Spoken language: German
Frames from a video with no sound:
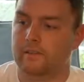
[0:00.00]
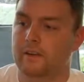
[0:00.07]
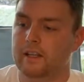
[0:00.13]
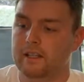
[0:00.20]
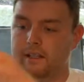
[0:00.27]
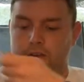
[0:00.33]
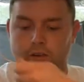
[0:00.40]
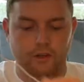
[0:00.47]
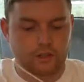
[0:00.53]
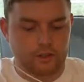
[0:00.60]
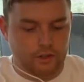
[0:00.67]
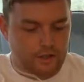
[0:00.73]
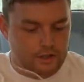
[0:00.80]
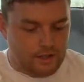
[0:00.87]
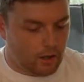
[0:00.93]
werde ich den neuen
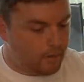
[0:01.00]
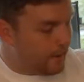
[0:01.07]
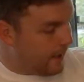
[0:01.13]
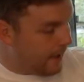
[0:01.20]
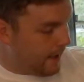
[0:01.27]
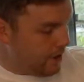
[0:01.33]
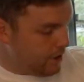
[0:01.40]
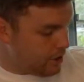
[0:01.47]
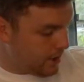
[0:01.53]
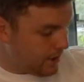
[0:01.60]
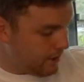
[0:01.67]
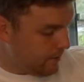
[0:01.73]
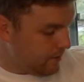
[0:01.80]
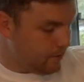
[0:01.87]
dort jetzt auch mal einstecken.